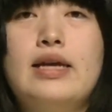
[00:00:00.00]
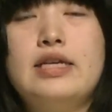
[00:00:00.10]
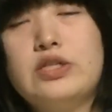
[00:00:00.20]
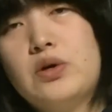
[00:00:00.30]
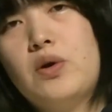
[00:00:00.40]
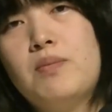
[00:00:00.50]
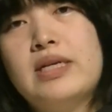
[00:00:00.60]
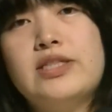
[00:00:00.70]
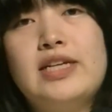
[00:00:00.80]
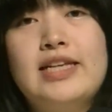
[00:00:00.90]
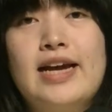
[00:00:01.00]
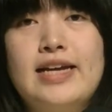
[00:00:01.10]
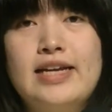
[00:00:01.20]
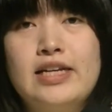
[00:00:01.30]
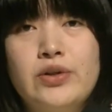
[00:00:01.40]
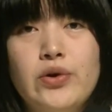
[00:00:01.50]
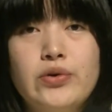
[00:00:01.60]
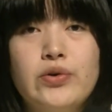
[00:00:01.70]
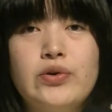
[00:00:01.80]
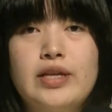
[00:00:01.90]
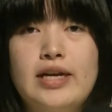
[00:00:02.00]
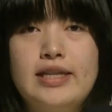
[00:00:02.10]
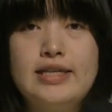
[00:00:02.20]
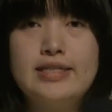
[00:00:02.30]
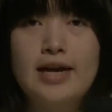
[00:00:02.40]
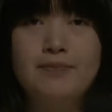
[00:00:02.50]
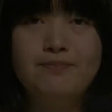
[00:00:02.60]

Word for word: 以上、マンスリーダイアリーのコーナーでした。